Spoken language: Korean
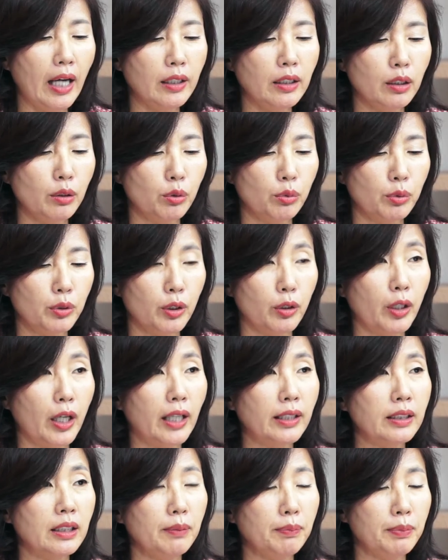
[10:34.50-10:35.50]
끼
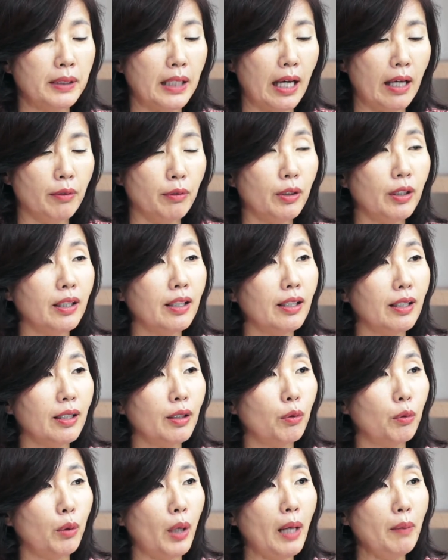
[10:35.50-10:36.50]
줍쇼가 14위.
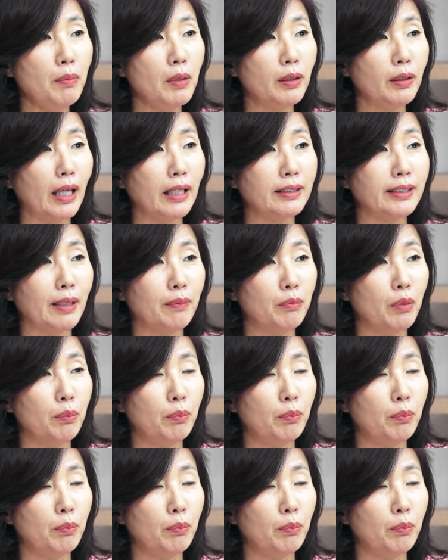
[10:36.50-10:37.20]
요 화면 다시 한번